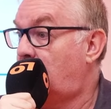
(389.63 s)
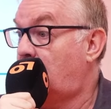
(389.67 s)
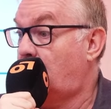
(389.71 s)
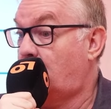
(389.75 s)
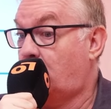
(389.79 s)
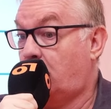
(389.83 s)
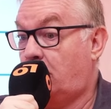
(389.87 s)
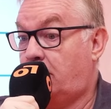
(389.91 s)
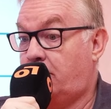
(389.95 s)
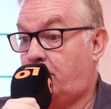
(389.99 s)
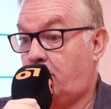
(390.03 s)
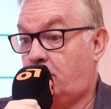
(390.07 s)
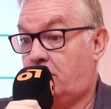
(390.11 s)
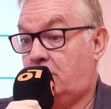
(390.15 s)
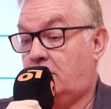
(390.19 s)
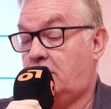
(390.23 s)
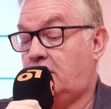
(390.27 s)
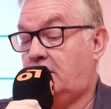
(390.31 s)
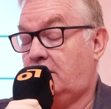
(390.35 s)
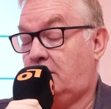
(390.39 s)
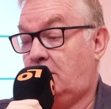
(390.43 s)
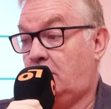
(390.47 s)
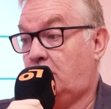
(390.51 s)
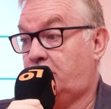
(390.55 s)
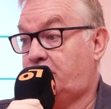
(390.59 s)
como
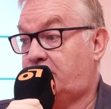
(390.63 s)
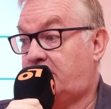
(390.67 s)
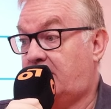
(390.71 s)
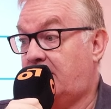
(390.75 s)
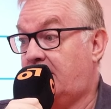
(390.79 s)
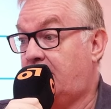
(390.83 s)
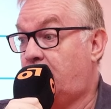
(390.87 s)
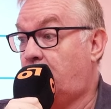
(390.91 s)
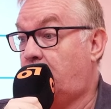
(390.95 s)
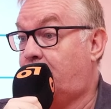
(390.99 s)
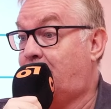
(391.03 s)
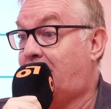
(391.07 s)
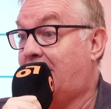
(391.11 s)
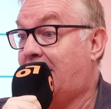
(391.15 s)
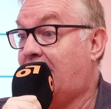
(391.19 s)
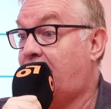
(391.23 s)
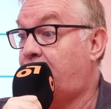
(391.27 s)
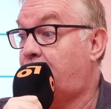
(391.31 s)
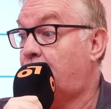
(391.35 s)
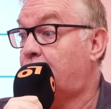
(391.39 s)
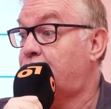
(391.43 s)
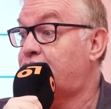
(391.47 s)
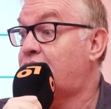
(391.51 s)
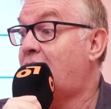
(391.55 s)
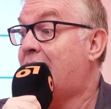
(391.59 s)
los tres
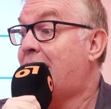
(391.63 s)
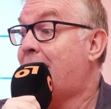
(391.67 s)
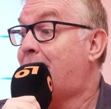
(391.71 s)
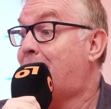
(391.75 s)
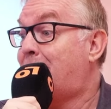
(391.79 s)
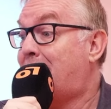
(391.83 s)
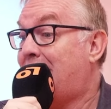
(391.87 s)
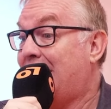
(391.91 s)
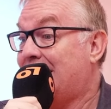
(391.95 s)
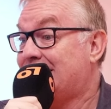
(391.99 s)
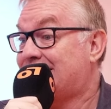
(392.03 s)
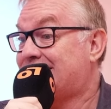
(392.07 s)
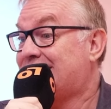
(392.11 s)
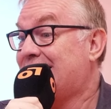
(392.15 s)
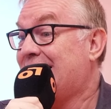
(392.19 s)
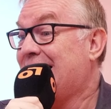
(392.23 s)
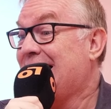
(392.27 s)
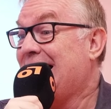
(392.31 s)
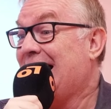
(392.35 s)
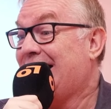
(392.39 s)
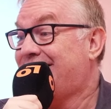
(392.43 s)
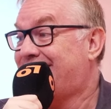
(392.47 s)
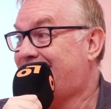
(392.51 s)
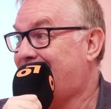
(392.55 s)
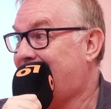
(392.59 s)
nombrados, más
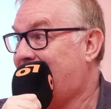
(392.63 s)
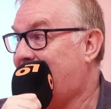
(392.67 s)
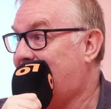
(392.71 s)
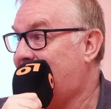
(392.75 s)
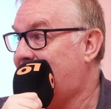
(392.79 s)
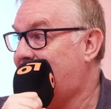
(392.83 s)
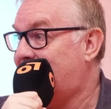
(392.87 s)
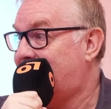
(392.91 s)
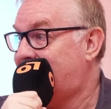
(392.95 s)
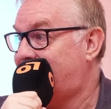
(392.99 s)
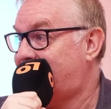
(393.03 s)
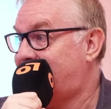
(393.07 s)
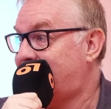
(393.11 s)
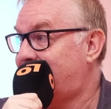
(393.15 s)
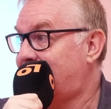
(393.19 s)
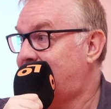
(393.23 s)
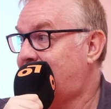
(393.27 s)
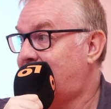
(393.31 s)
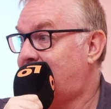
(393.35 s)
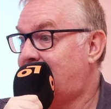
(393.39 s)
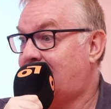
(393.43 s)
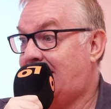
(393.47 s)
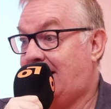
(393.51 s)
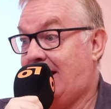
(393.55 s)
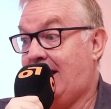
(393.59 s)
laterales
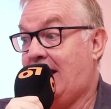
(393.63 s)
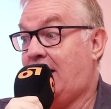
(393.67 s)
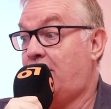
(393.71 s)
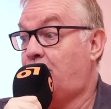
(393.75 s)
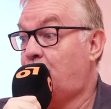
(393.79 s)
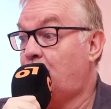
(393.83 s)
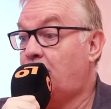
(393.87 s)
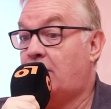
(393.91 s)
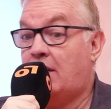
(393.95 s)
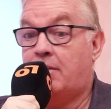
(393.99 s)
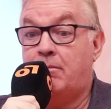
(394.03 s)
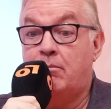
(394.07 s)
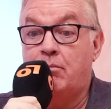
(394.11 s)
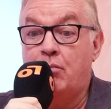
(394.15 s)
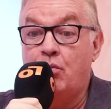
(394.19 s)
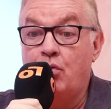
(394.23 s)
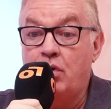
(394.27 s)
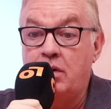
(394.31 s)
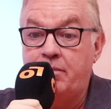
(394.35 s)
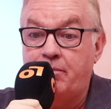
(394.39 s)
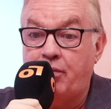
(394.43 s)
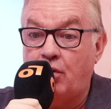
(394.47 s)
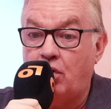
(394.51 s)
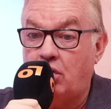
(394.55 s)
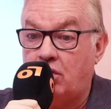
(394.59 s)
que ayudan muy
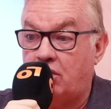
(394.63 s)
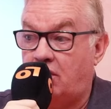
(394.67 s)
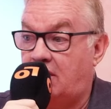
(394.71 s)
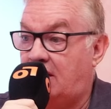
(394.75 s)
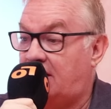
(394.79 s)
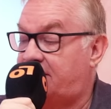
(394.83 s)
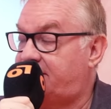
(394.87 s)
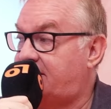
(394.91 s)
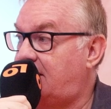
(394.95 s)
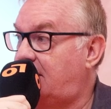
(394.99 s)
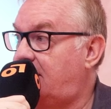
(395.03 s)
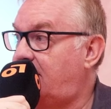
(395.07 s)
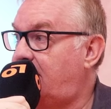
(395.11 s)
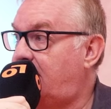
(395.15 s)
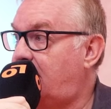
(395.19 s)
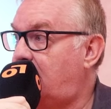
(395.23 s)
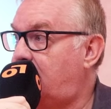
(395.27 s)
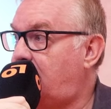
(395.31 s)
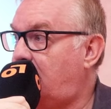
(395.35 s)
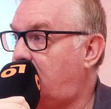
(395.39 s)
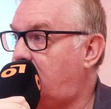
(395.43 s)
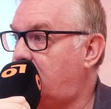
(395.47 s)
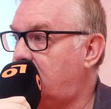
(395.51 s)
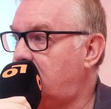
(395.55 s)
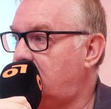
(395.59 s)
poco en la salida del
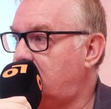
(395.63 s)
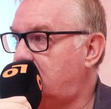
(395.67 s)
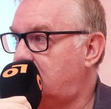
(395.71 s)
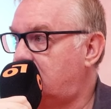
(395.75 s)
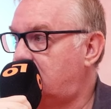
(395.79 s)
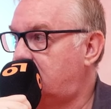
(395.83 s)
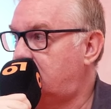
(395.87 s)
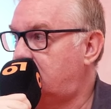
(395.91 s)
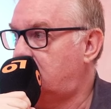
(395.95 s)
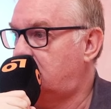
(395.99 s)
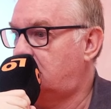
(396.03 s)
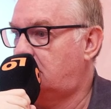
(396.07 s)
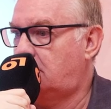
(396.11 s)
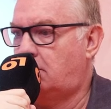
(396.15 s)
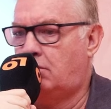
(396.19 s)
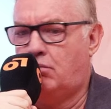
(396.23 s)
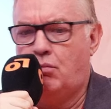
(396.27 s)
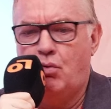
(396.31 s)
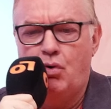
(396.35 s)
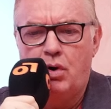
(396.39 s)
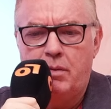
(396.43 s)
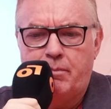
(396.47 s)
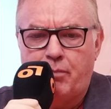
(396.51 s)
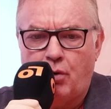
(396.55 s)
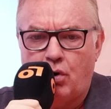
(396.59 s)
balón,
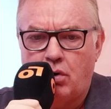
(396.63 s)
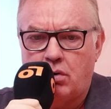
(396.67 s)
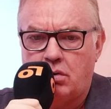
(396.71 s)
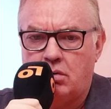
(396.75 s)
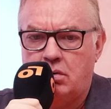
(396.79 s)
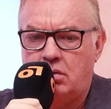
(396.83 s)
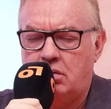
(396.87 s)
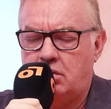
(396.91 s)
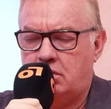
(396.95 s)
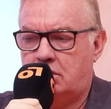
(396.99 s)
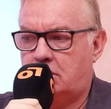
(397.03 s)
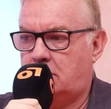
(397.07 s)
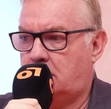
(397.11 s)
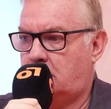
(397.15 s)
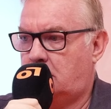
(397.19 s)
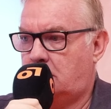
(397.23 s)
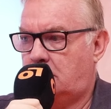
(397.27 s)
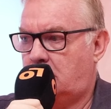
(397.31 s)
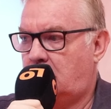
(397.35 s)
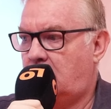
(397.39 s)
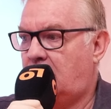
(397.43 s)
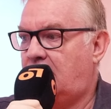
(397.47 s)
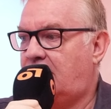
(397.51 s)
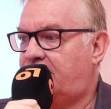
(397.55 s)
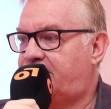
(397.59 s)
muy poco,
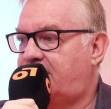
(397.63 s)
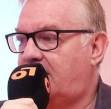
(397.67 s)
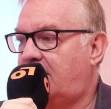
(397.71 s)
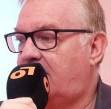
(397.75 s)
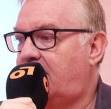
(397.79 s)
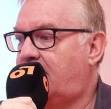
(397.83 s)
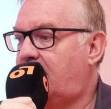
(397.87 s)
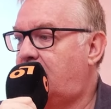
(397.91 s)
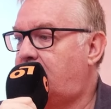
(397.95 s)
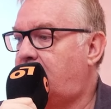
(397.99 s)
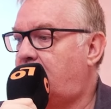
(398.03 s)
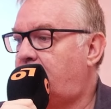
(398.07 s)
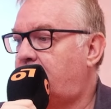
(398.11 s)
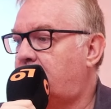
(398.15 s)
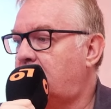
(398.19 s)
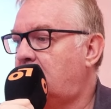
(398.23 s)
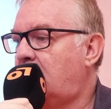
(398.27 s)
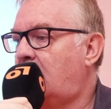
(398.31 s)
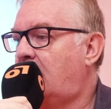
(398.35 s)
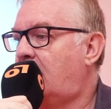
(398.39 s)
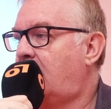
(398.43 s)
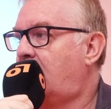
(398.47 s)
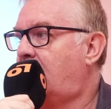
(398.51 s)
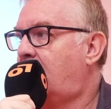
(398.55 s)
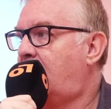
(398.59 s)
en la salida del balón.
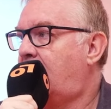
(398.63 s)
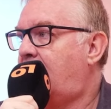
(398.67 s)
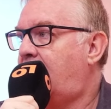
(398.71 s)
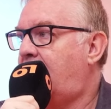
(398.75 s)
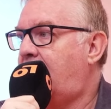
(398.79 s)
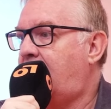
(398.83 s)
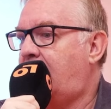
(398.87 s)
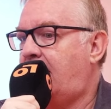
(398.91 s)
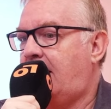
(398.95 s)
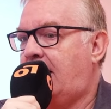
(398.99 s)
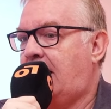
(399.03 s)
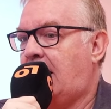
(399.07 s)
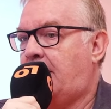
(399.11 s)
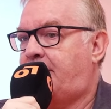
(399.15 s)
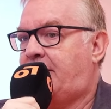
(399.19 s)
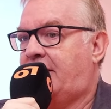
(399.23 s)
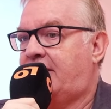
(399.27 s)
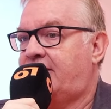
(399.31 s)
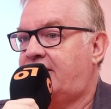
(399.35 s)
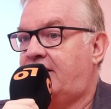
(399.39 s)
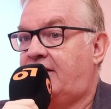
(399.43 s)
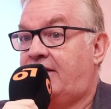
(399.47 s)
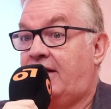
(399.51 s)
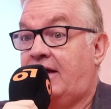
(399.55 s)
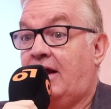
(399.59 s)
Eh, a
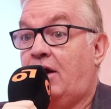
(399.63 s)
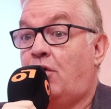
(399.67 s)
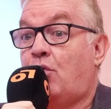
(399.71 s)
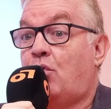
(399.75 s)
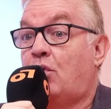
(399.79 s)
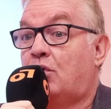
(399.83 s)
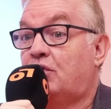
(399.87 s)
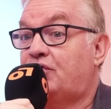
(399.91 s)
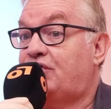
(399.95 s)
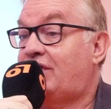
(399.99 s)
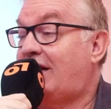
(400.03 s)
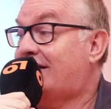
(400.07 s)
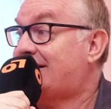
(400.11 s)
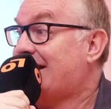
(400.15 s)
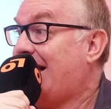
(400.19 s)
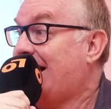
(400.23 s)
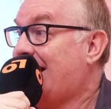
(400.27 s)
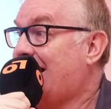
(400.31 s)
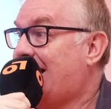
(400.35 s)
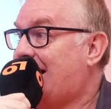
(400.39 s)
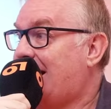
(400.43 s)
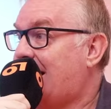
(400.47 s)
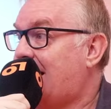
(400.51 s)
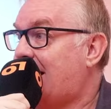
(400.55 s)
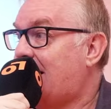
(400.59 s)
partir de ahí el juego se
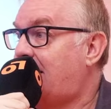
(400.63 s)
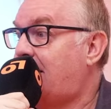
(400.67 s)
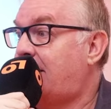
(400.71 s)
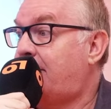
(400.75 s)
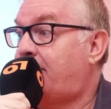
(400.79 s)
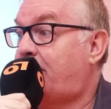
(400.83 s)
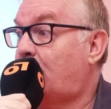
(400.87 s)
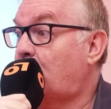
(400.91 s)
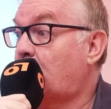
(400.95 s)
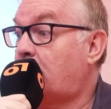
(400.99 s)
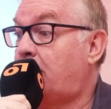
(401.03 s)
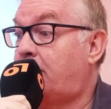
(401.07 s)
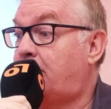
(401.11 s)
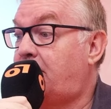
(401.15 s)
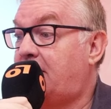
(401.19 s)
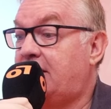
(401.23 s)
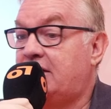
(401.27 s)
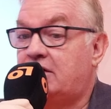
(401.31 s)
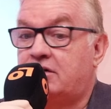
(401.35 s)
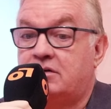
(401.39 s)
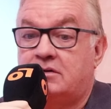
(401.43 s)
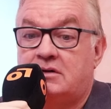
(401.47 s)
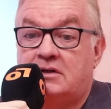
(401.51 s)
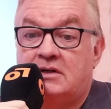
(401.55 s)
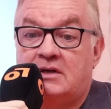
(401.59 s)
atasca por
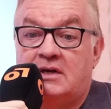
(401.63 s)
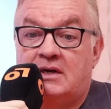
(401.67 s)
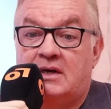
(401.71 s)
completo.